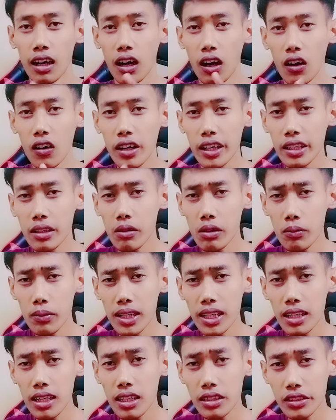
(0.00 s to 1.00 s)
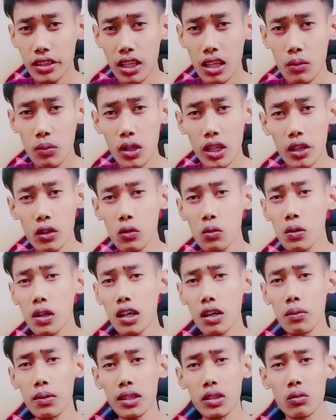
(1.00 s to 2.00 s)
Oke teman-teman, Assalamualaikum
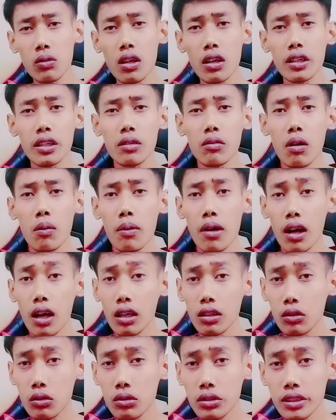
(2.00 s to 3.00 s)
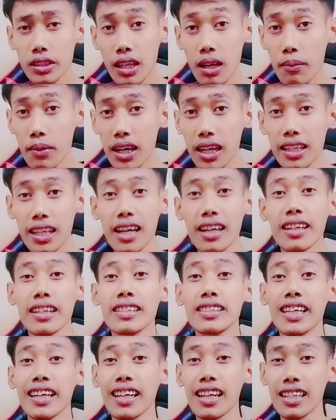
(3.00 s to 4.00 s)
warahmatullahi wabarakatuh Selamat datang
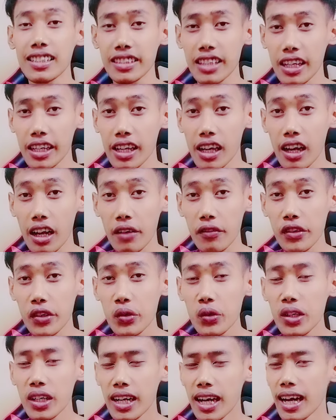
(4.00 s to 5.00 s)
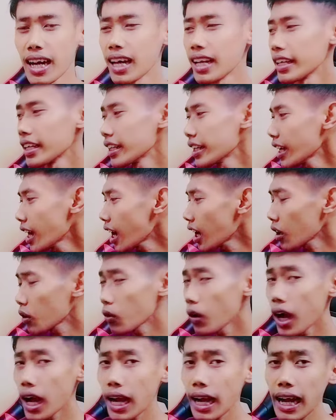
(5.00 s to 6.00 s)
di channel Sahya Review Nah kali ini
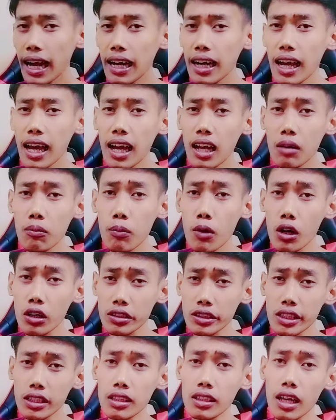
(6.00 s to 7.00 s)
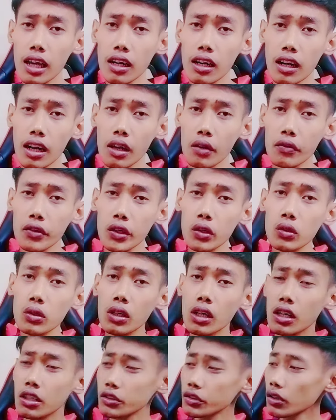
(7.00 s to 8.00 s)
aku akan unboxing dan
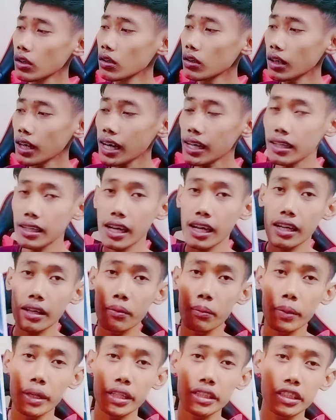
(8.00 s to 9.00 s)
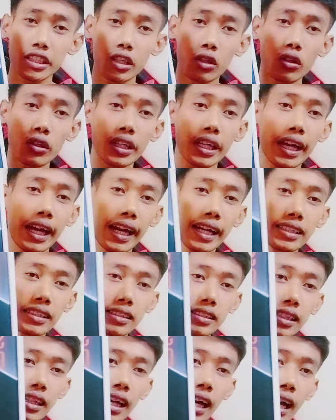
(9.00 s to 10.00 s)
review soundcard dari Mixio
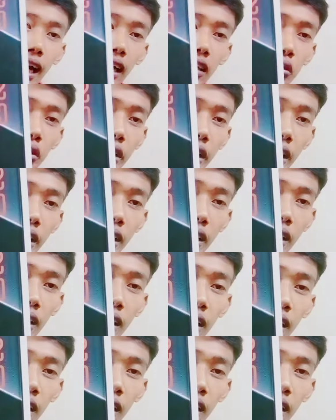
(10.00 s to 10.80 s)
YS300 nih